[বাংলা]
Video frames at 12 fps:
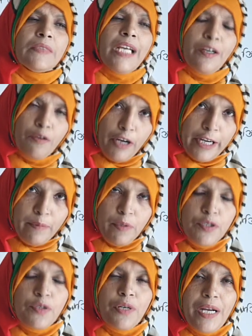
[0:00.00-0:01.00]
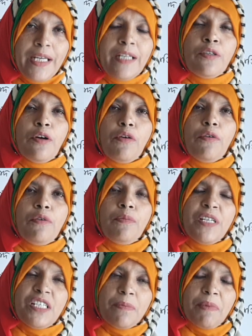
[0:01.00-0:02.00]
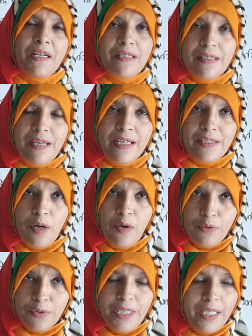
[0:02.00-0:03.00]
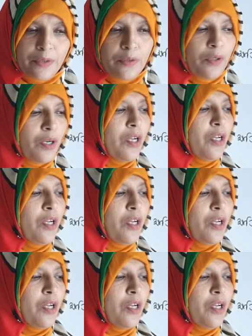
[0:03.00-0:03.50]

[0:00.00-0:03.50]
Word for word: আরও কয়েক বছর আগে তখন বিশ মার্কসের একটা অঙ্ক থাকতো